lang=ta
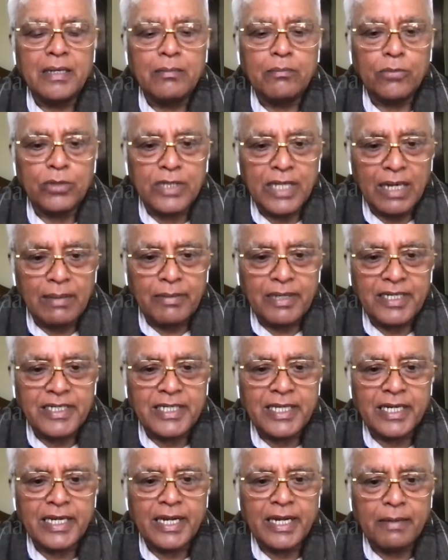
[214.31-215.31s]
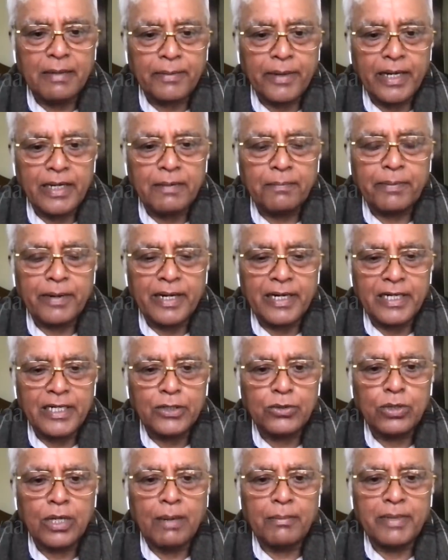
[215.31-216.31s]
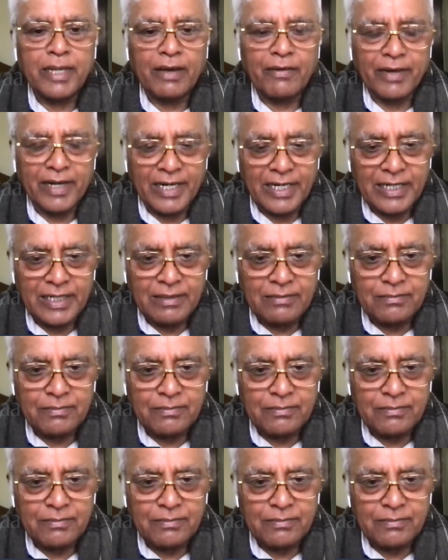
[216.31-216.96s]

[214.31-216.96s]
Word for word: முதலமைச்சர் எடப்பாடி பழனிசுவாமி அவர்கள்